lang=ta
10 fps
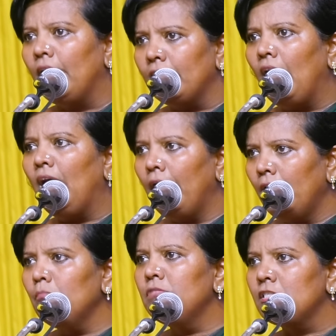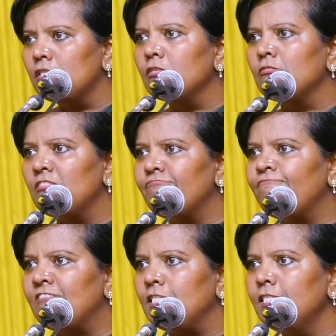அதை ஆரம்பிக்கிறதுக்குள்ள
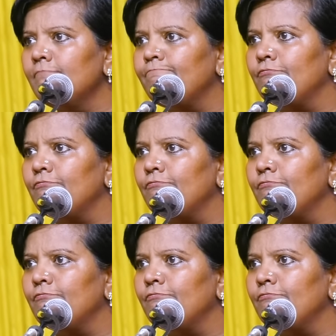ஃபேனை